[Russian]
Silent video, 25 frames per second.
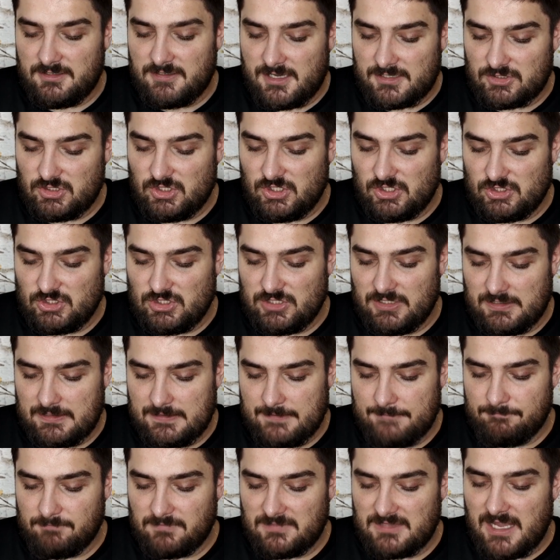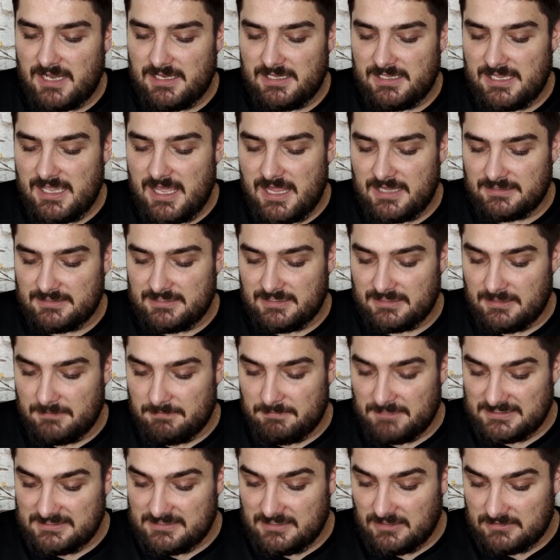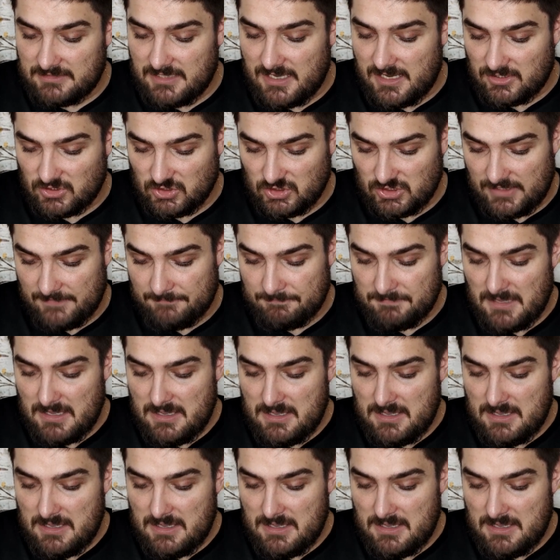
горчичник. Тальянте написал также.